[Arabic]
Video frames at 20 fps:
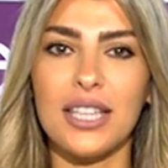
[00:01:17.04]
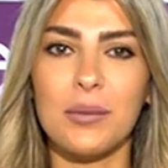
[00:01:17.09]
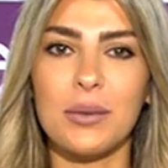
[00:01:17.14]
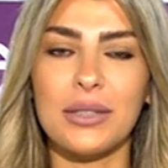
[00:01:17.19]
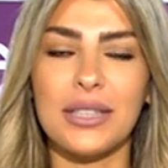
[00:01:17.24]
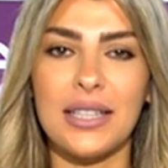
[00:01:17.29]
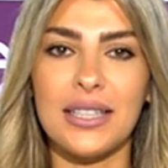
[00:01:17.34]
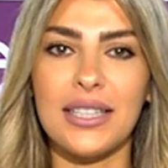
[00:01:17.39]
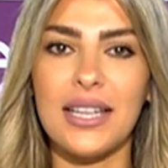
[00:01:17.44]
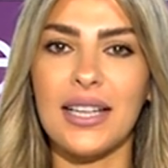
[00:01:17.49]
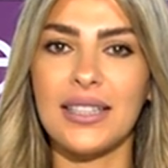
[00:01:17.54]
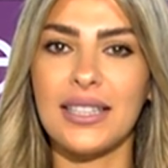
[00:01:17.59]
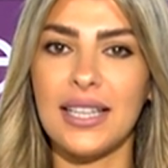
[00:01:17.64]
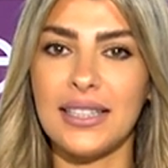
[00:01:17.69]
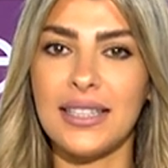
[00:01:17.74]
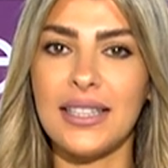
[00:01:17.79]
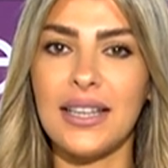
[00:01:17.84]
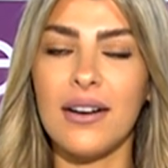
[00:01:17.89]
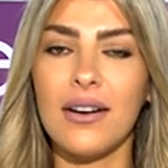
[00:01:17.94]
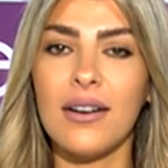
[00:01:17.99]
بطريقه
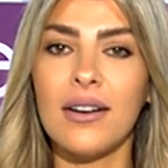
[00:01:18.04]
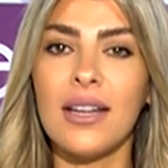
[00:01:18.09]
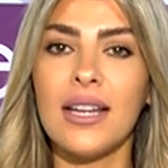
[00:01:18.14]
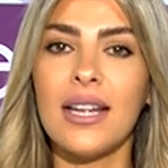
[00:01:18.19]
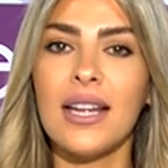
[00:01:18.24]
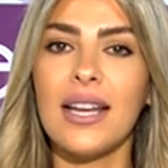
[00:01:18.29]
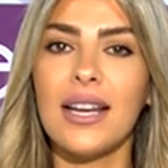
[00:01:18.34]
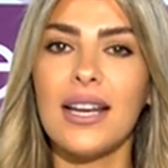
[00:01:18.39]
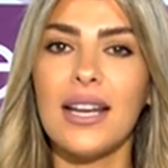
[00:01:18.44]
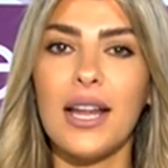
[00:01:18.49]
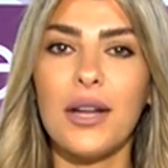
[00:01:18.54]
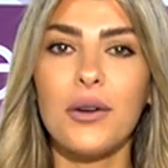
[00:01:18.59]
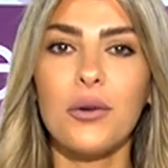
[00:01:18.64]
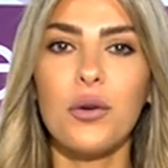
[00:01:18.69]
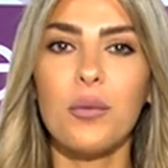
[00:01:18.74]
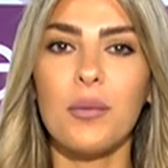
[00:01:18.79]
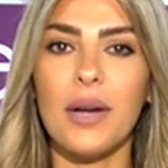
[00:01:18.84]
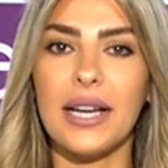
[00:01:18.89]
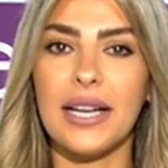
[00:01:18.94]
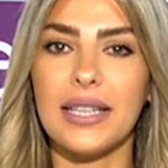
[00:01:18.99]
دقيقه لانه
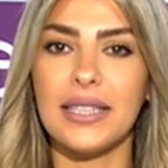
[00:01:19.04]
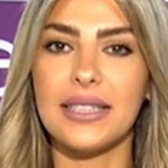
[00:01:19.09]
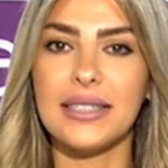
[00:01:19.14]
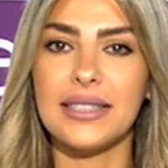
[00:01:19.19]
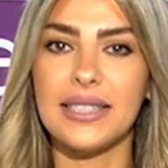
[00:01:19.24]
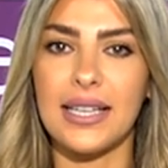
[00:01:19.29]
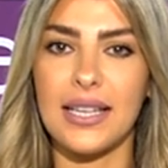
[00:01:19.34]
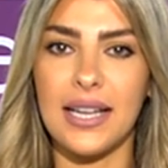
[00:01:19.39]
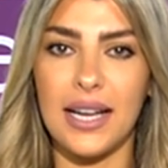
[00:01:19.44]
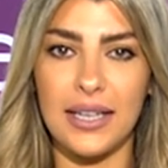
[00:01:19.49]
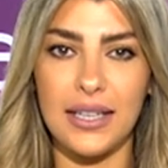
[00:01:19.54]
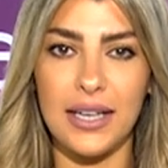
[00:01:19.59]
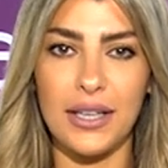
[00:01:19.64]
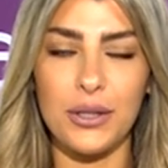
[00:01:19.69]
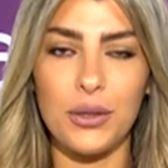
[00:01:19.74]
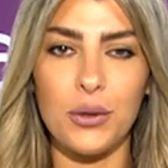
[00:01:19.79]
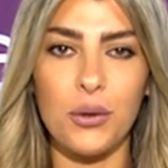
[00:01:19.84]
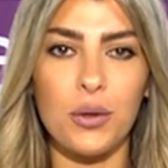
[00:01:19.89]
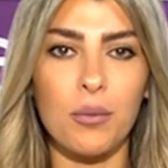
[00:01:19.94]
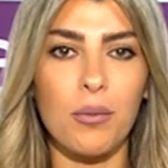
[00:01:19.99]
المكنات يلي عنا
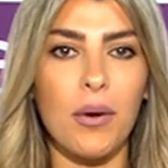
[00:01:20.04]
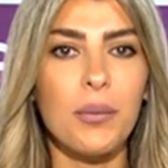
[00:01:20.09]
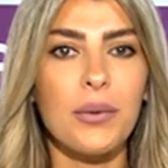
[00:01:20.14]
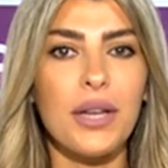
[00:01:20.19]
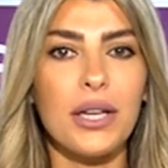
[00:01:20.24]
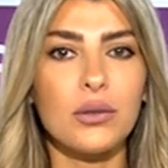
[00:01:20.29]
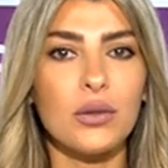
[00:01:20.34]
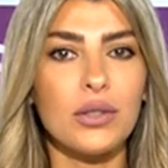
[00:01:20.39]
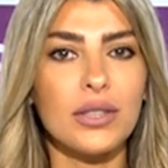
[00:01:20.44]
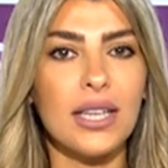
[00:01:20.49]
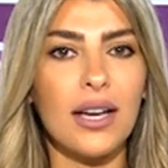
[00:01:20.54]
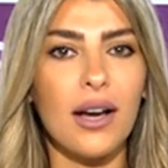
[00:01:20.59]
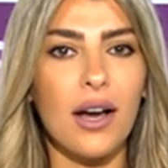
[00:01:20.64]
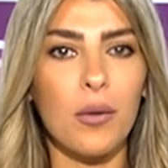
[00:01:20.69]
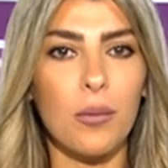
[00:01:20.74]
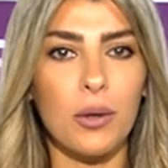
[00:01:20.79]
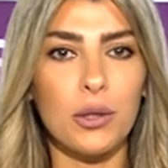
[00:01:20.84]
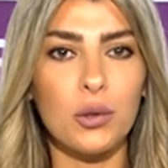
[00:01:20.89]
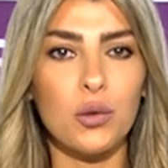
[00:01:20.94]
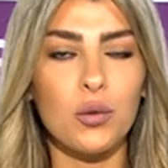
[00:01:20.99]
يهون ما بيعطوا الدقه
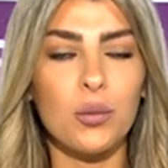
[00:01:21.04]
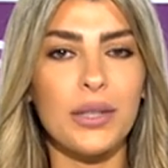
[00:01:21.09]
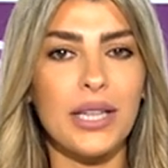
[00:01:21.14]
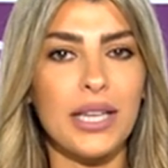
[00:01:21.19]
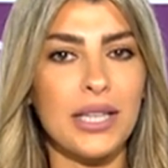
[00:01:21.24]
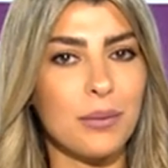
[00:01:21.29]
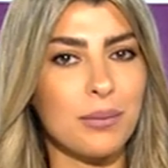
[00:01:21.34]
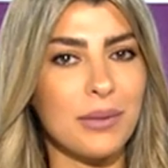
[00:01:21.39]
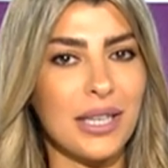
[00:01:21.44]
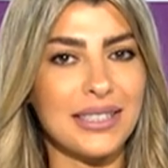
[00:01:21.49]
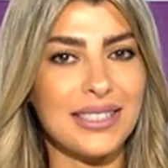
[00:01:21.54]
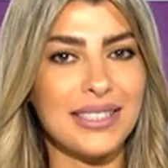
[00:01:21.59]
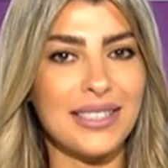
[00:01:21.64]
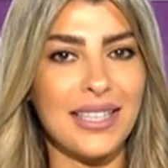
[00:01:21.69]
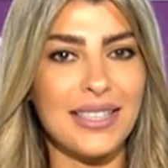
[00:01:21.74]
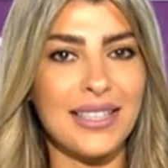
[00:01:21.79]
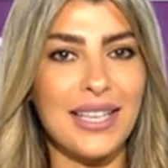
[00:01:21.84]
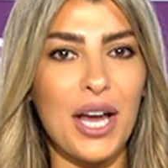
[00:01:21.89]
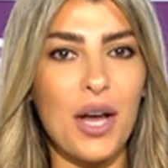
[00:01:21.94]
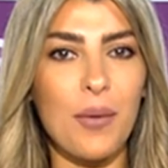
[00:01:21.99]
المطلوبه يلي بتعطينا
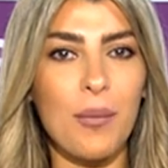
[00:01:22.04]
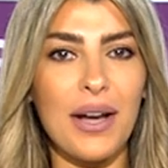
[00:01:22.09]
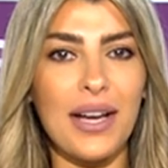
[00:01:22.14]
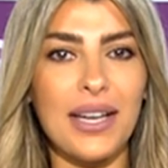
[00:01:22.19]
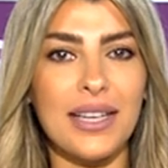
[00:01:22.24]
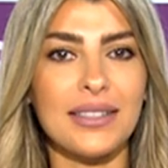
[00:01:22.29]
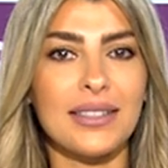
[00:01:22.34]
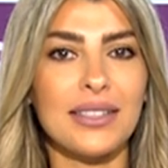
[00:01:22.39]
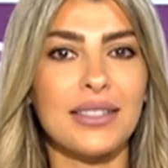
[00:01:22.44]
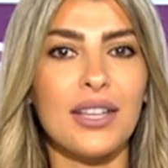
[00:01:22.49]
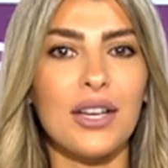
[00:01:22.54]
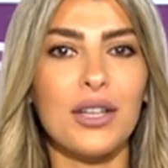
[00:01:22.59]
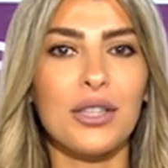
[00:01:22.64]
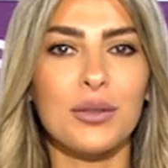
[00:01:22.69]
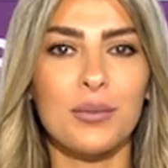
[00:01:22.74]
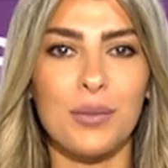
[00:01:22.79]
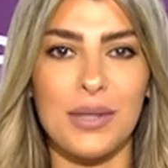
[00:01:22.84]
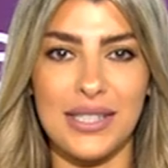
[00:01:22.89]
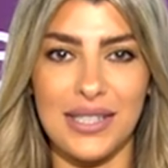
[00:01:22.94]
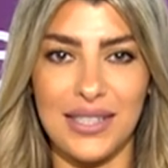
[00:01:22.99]
اياها مكنه
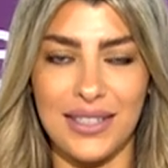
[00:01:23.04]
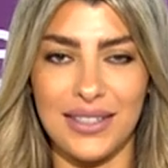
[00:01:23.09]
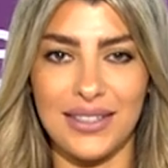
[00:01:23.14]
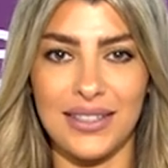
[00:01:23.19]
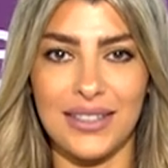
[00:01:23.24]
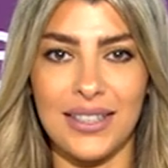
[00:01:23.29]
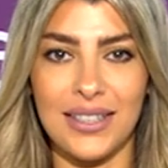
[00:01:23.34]
الضغط بالزند